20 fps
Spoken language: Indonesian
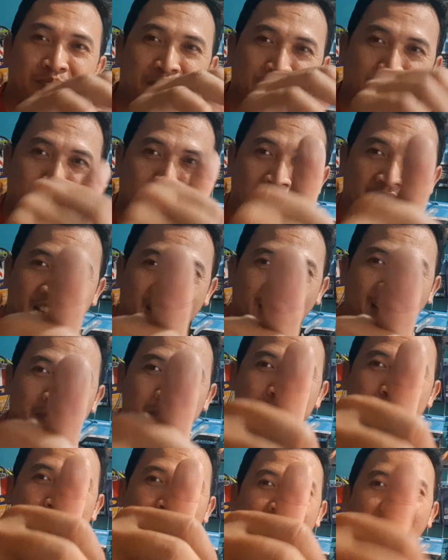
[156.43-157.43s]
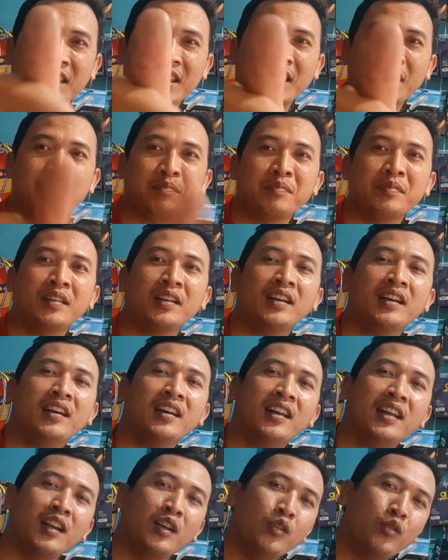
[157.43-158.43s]
mantap mantap
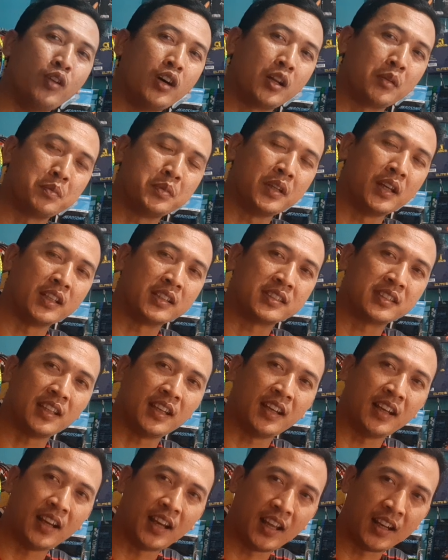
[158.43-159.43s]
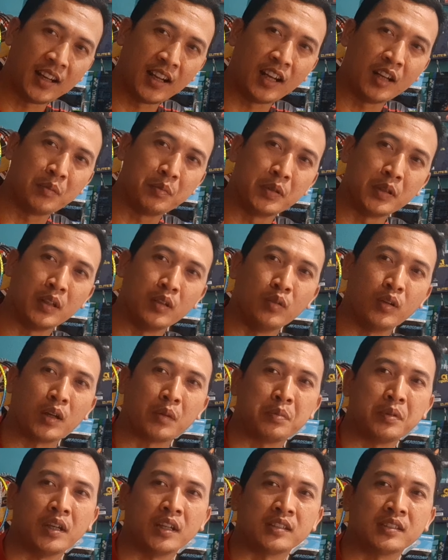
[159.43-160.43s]
luar biasa Anda lebih luar
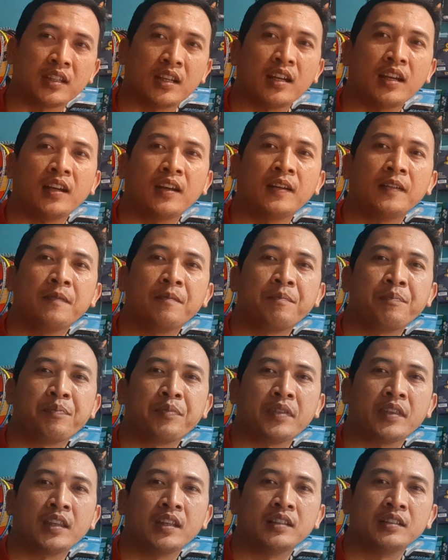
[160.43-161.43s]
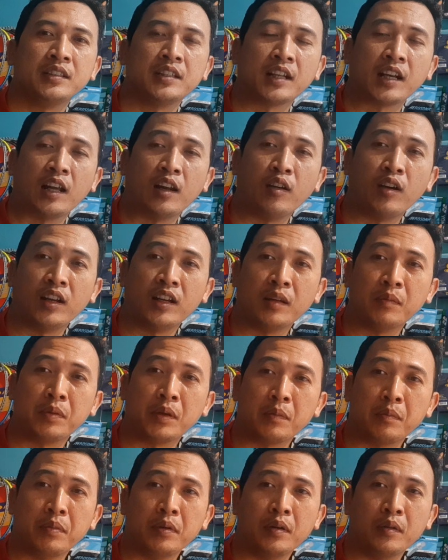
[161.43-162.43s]
biasa jikalau Anda
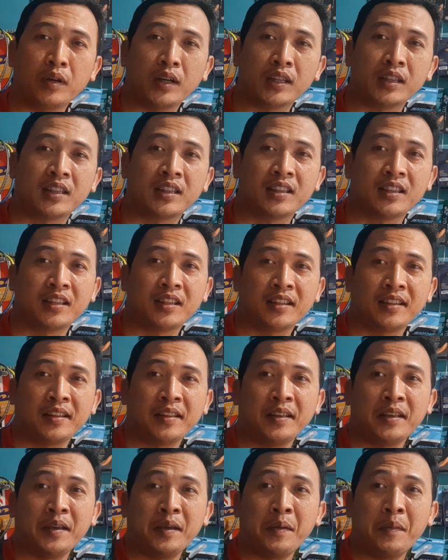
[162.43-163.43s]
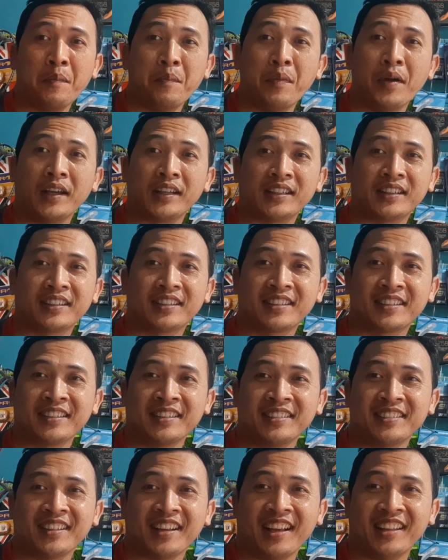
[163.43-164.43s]
berbuat baik
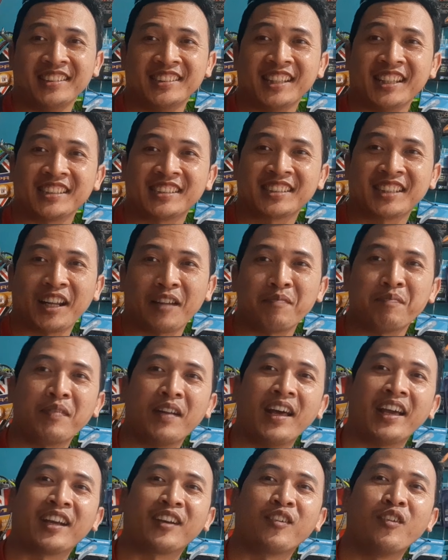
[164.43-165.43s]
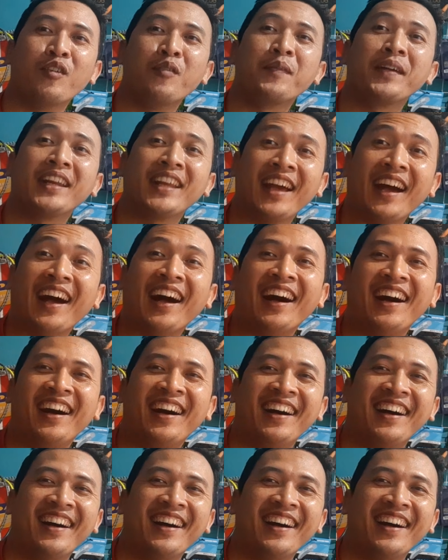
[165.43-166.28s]
dengan subscribe like komen ya